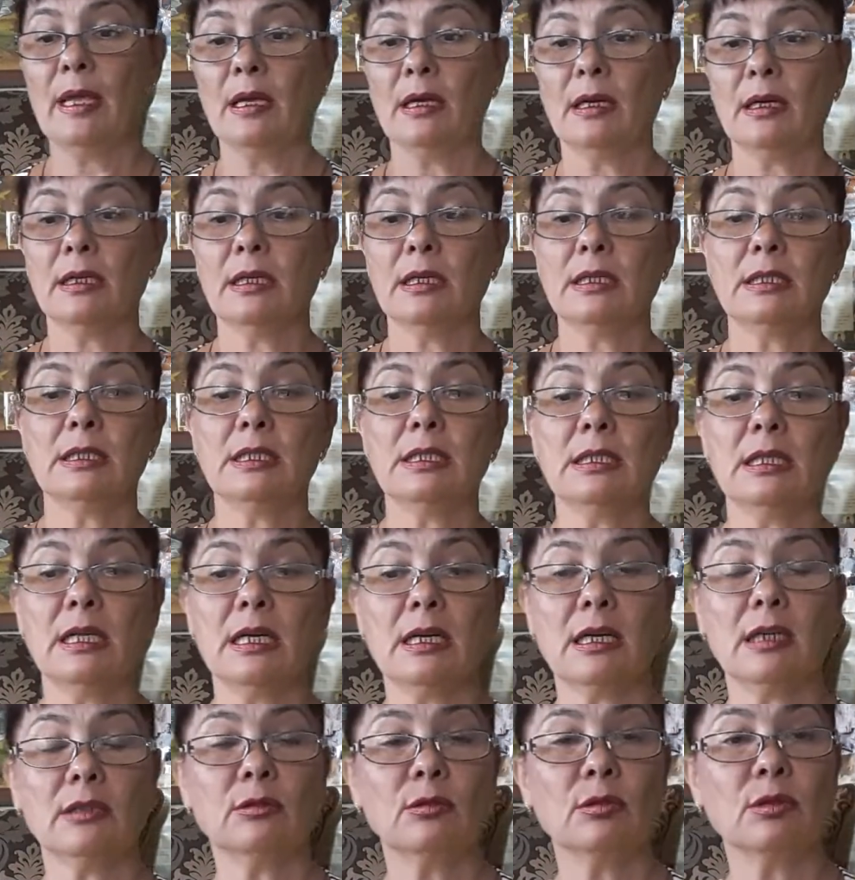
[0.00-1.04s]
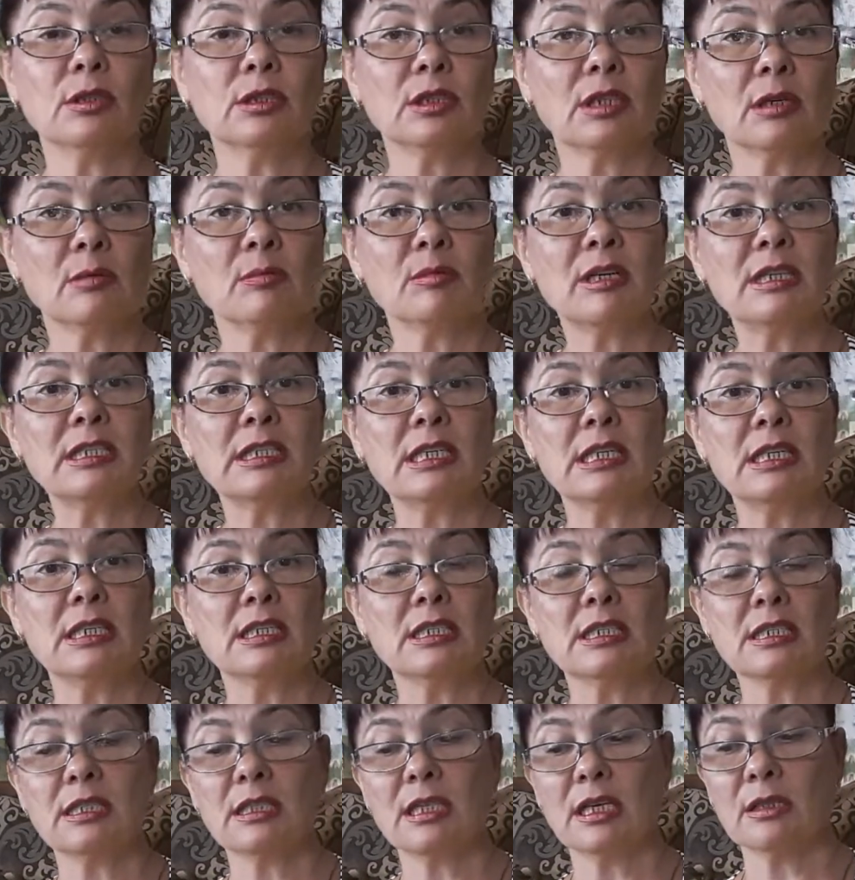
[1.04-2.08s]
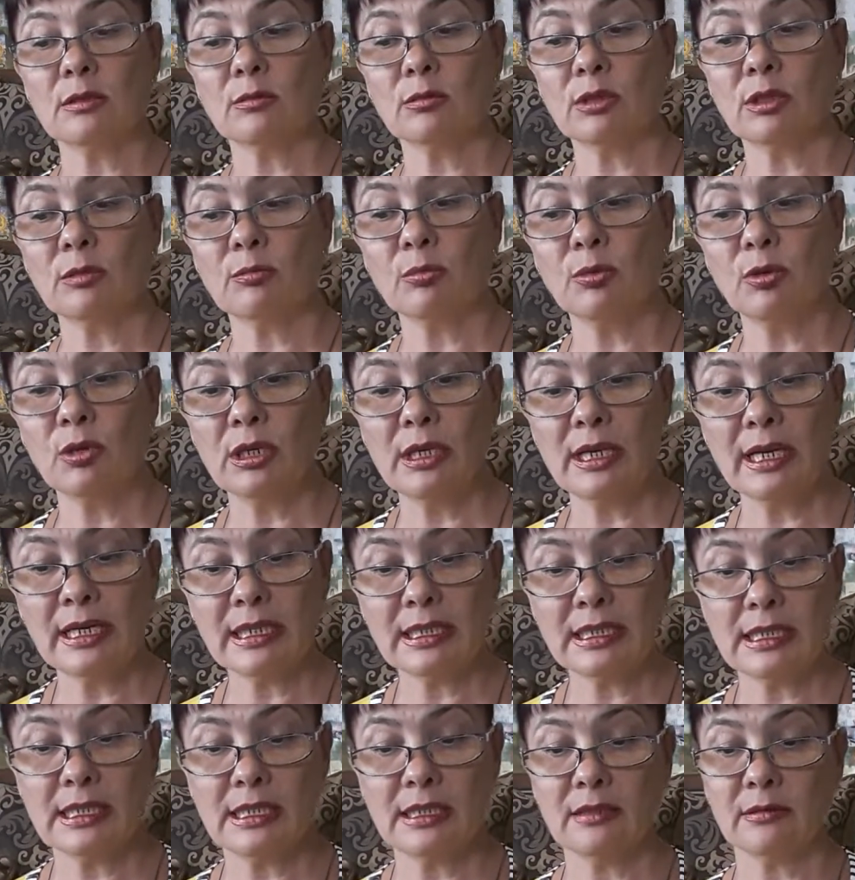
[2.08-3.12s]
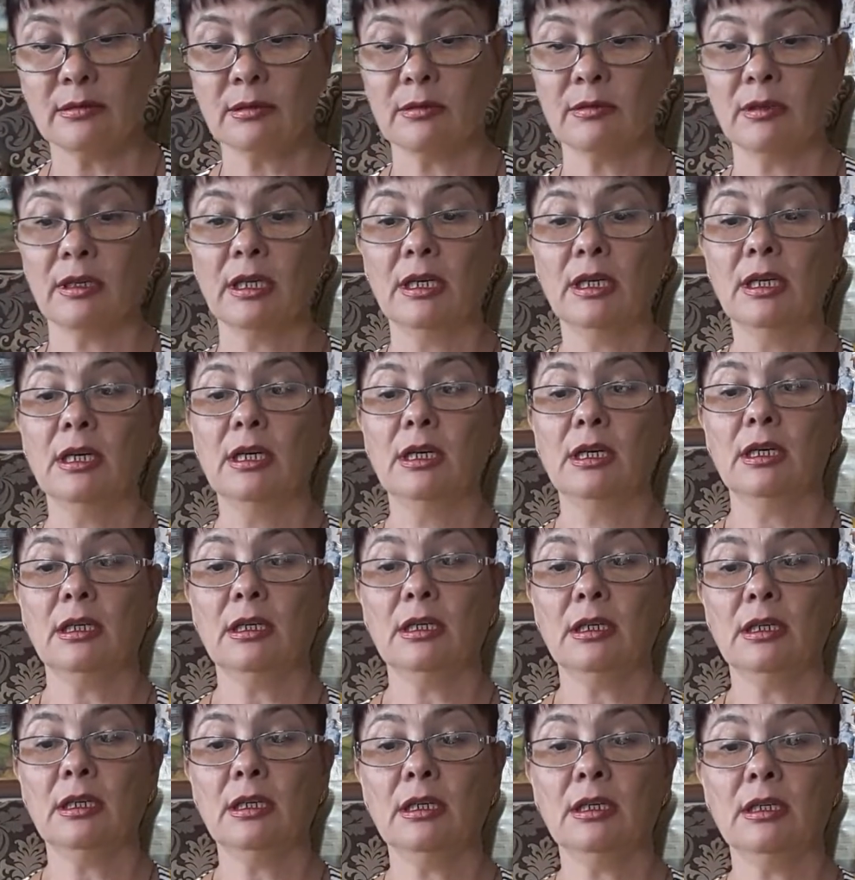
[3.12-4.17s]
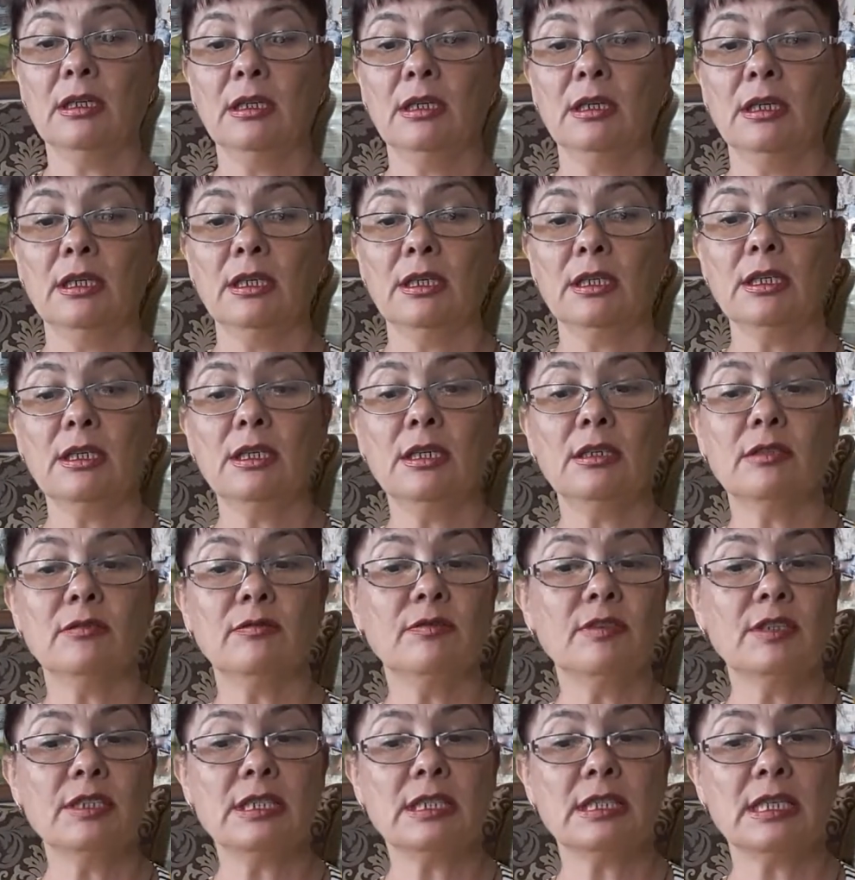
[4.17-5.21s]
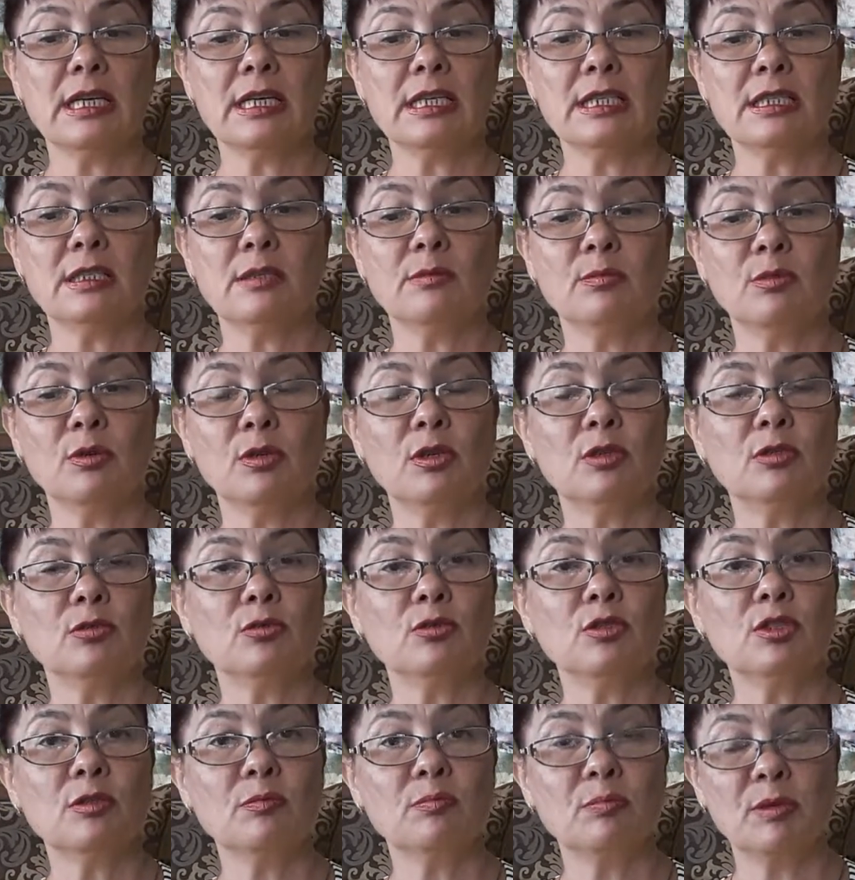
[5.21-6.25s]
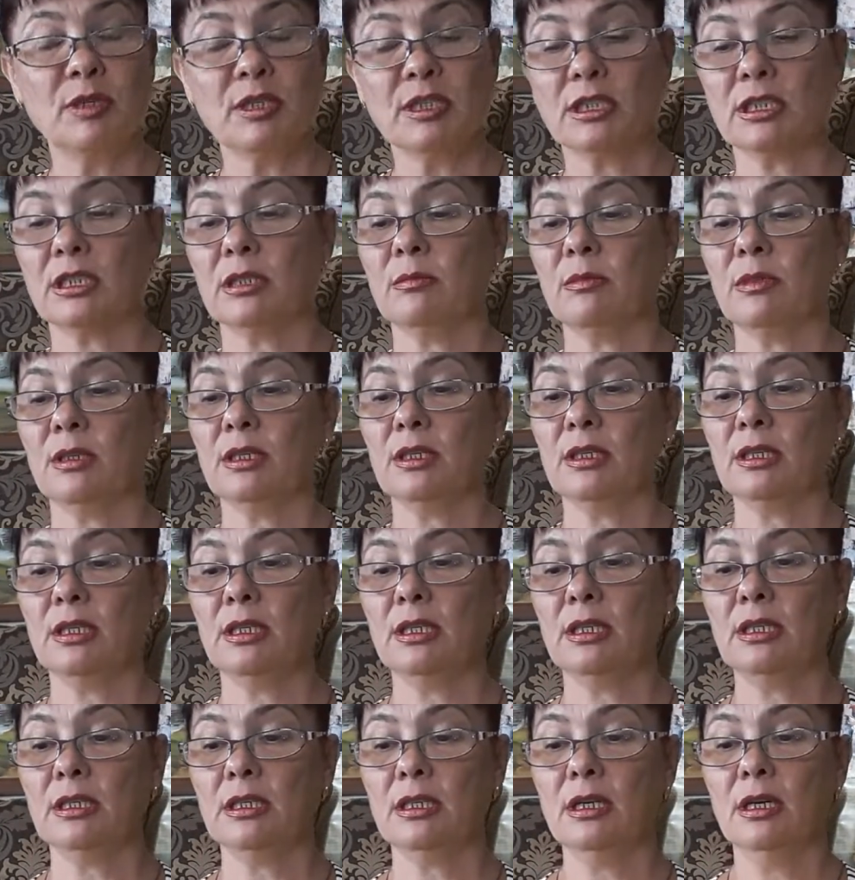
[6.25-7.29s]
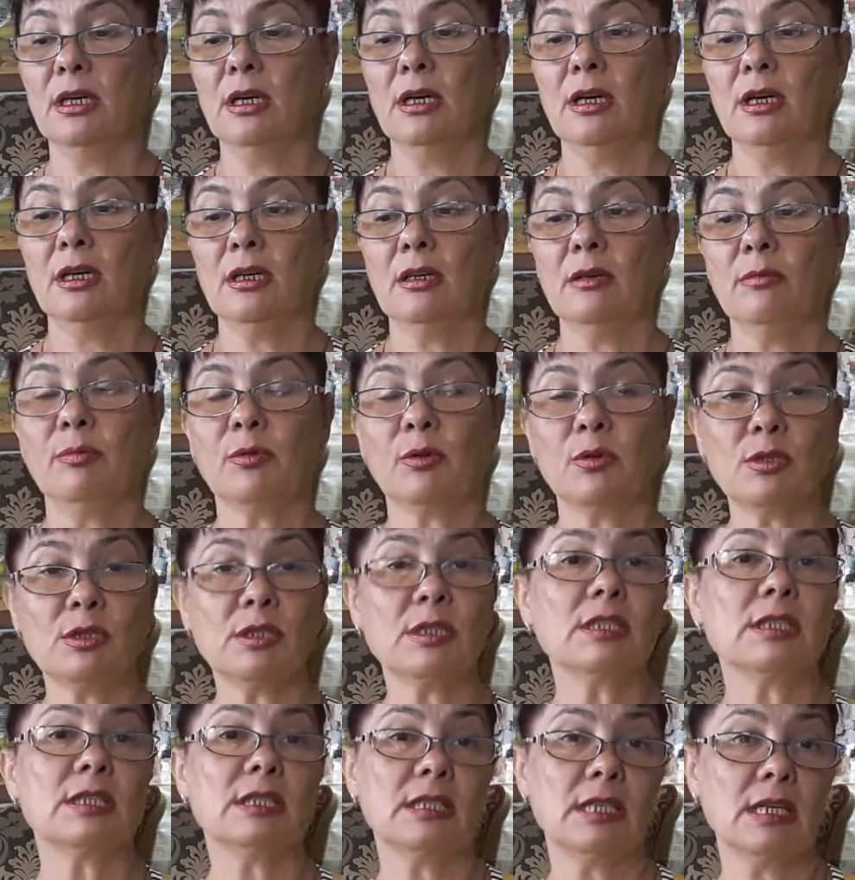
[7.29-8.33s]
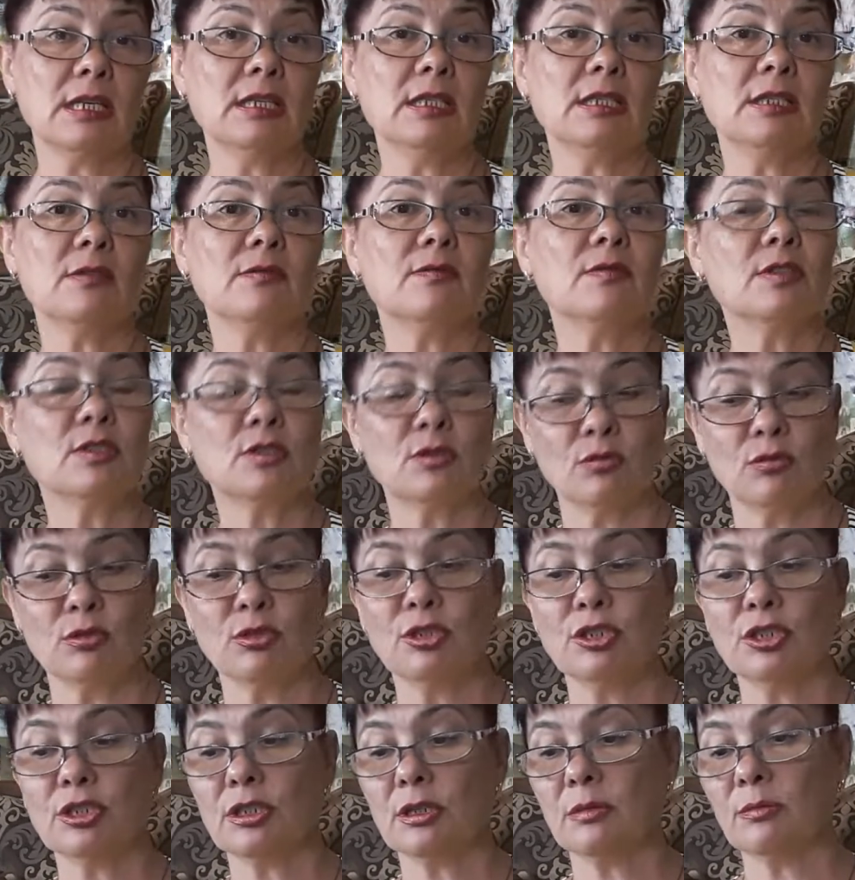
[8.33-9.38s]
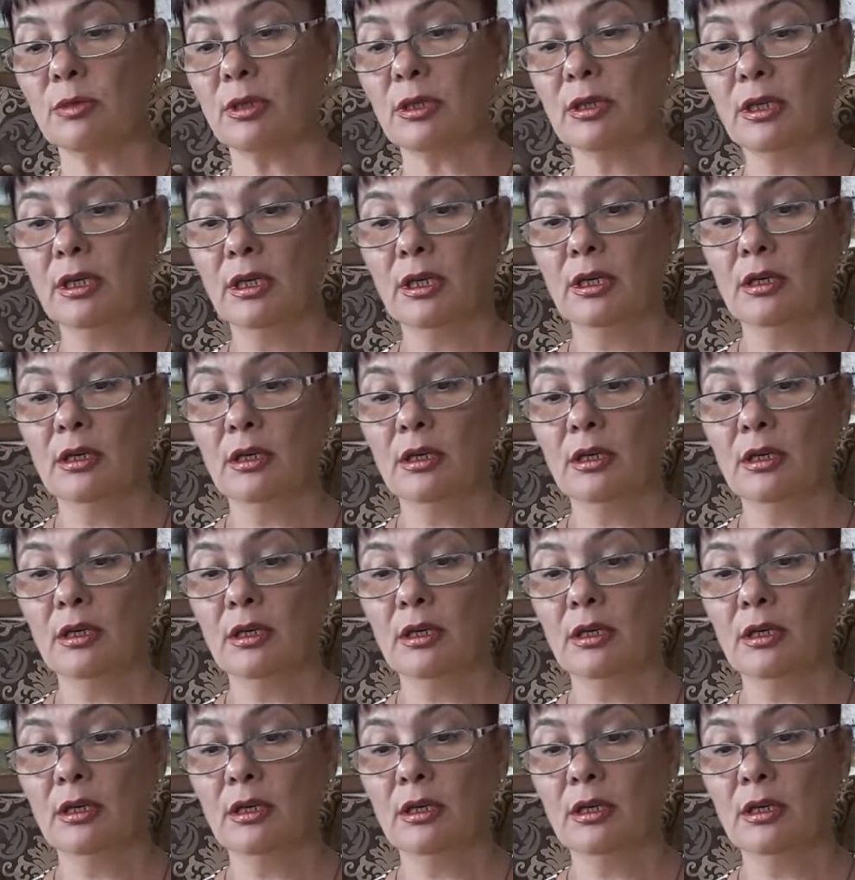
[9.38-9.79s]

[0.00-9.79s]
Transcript: Э, дела, которые тормозились, станут более активными, э, и вы станете более успешными, и э, просто станете везунчиками.